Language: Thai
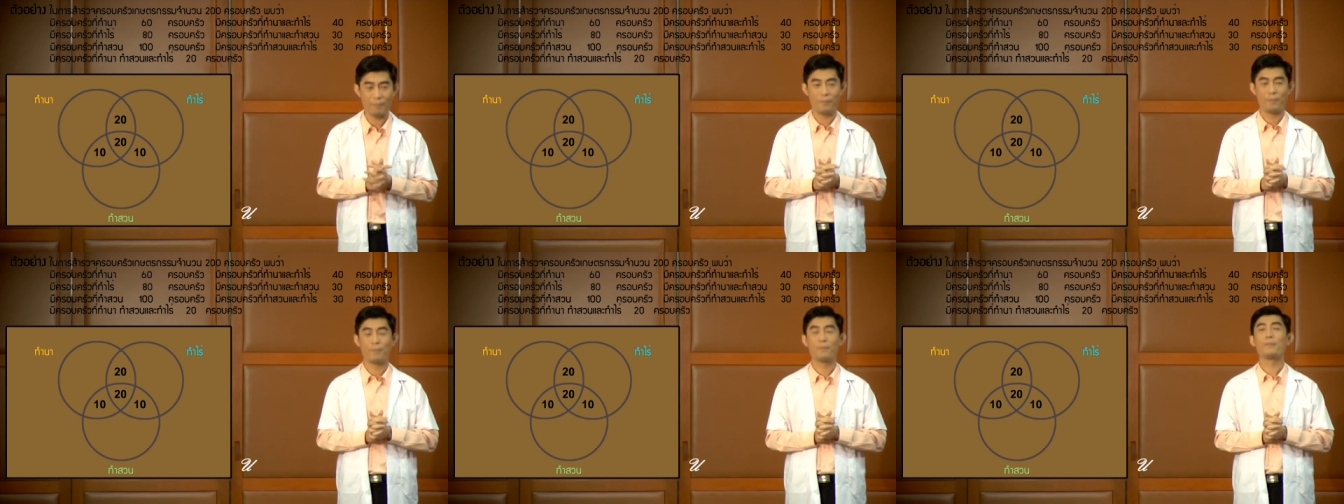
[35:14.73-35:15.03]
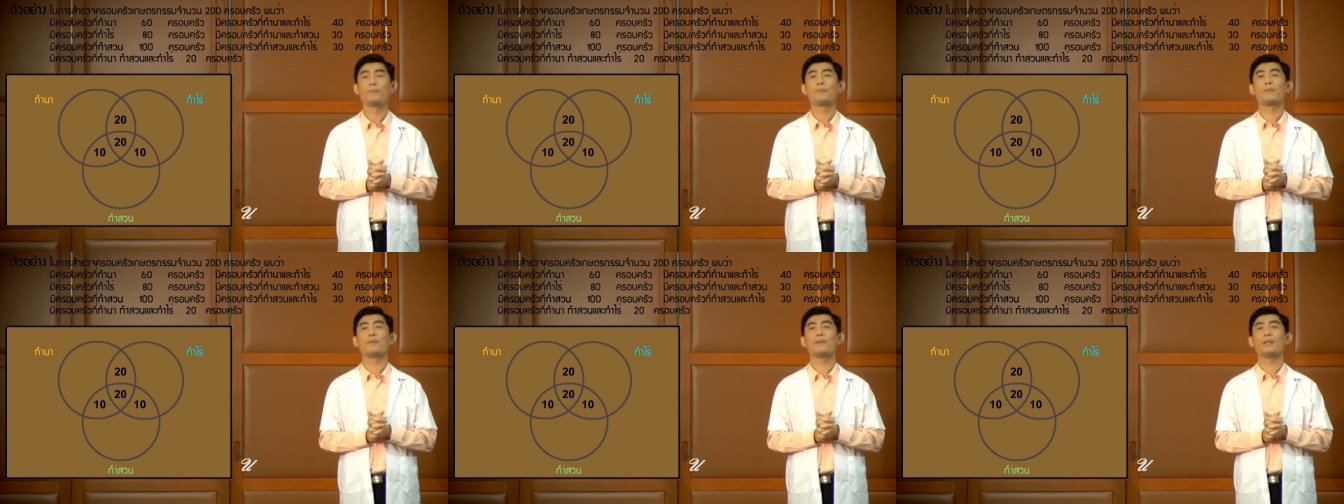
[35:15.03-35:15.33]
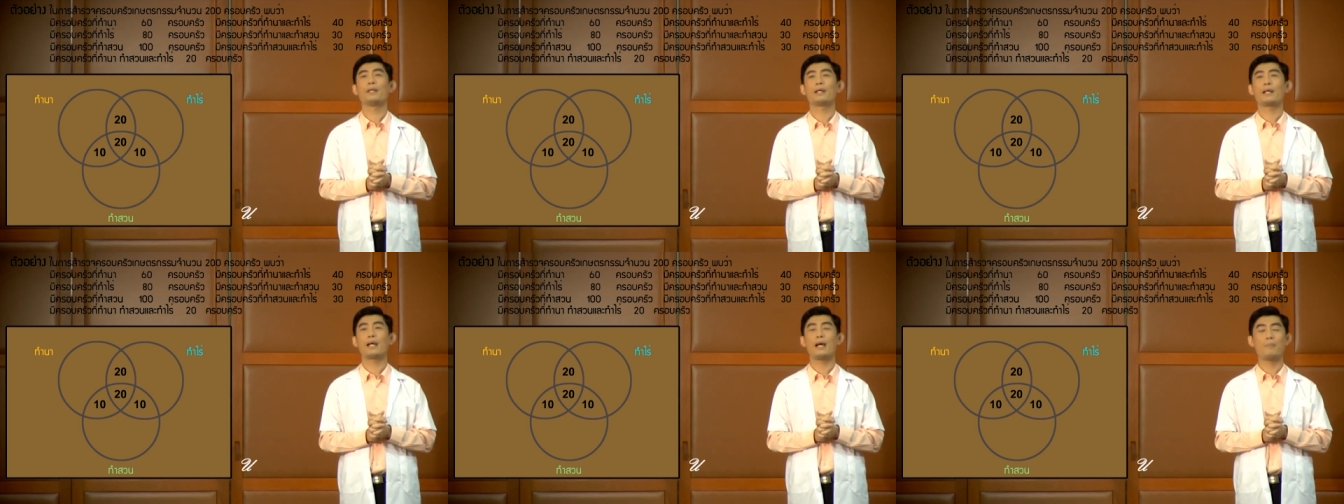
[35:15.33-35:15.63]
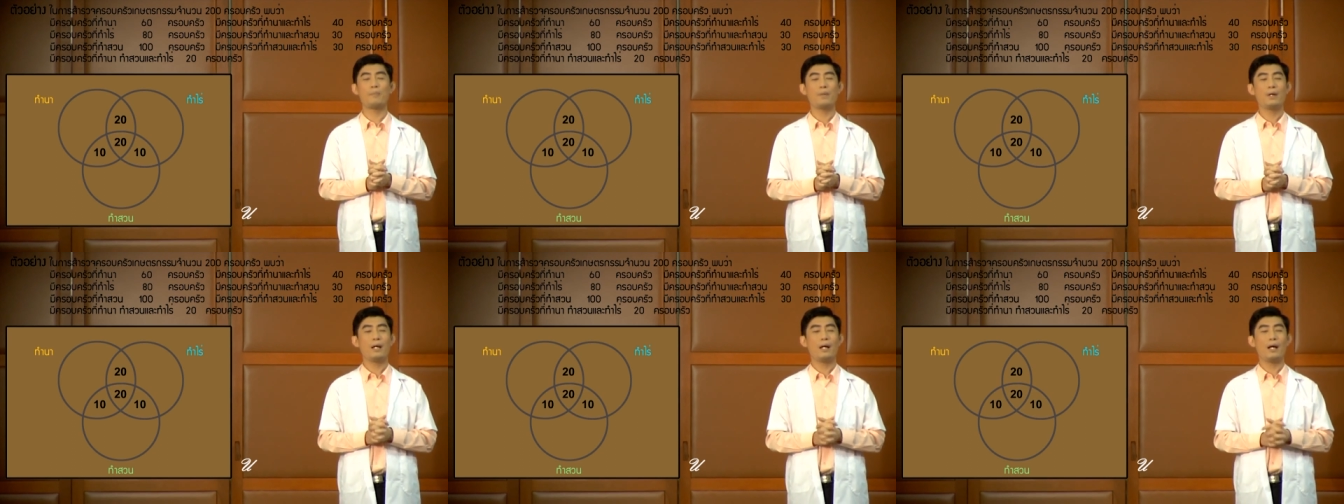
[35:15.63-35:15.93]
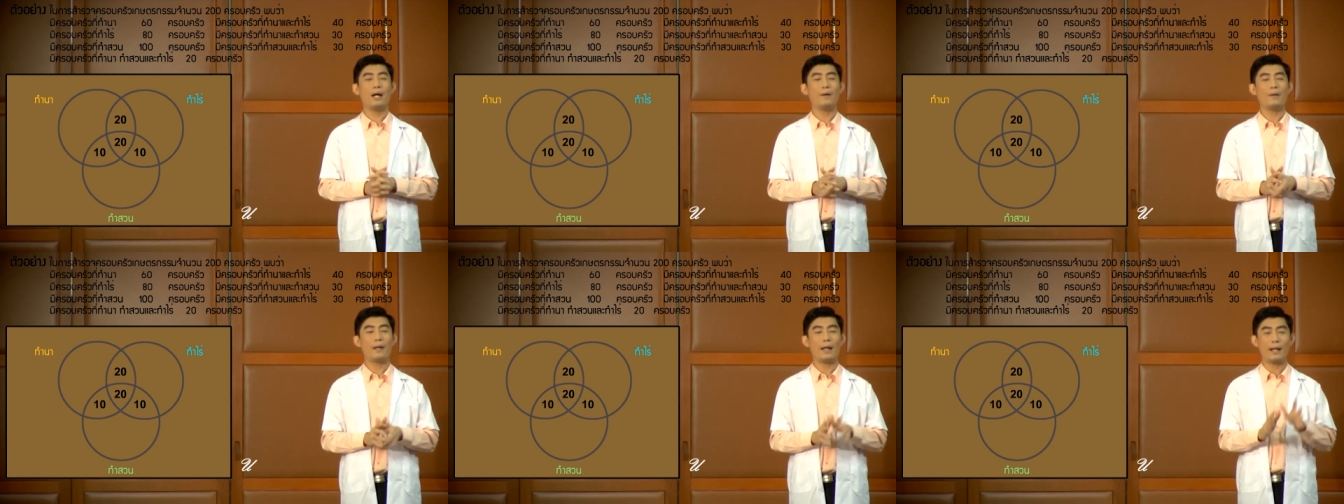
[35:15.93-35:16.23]
10 นะครับ
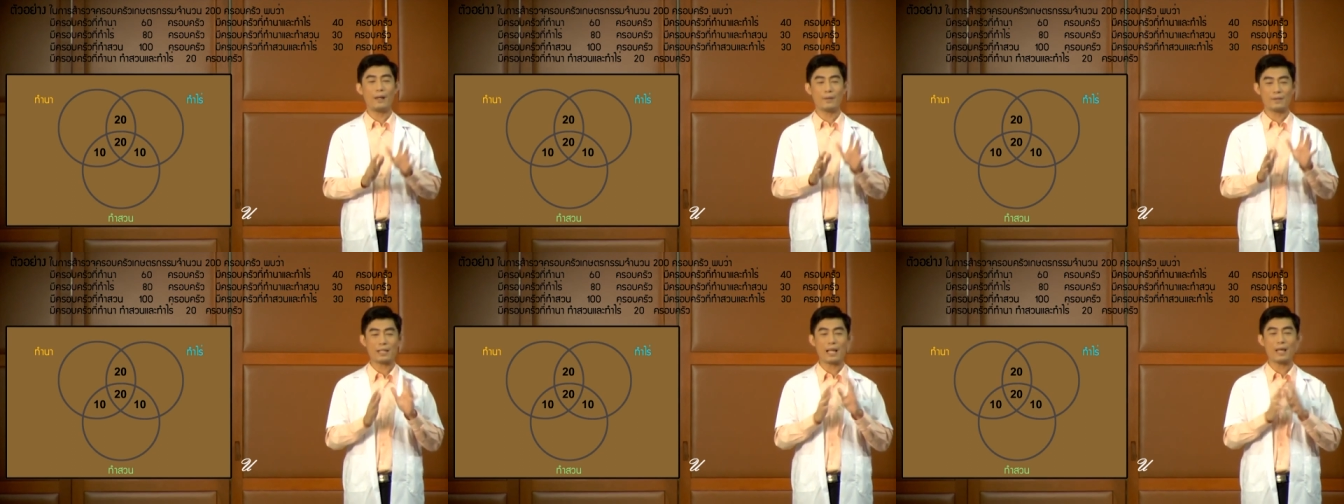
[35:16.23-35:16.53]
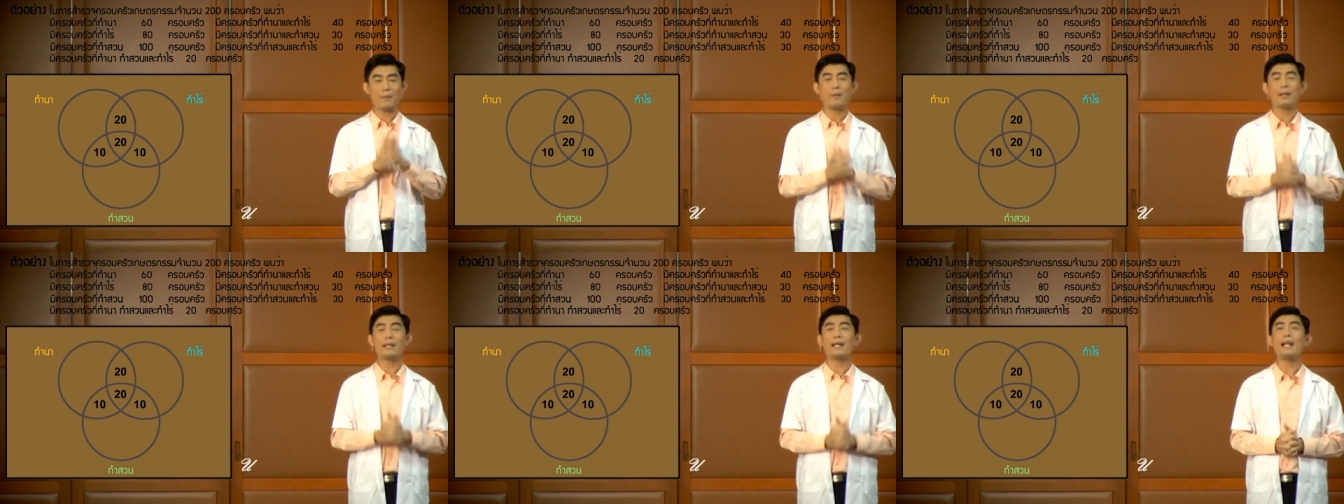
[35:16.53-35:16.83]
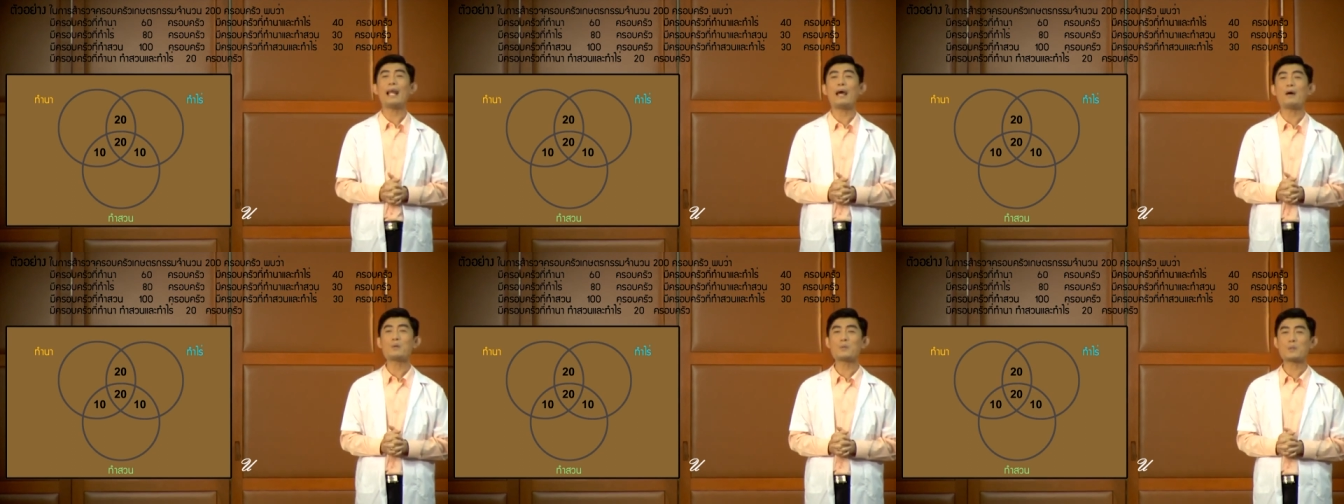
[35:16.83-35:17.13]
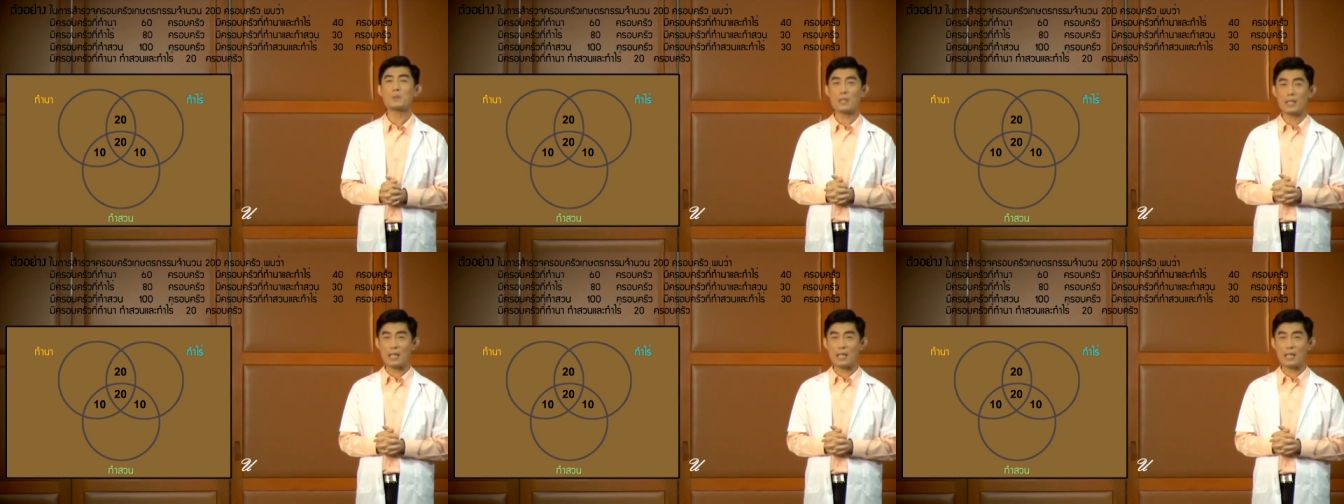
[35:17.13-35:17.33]
เอาละเราใส่มาได้แล้ว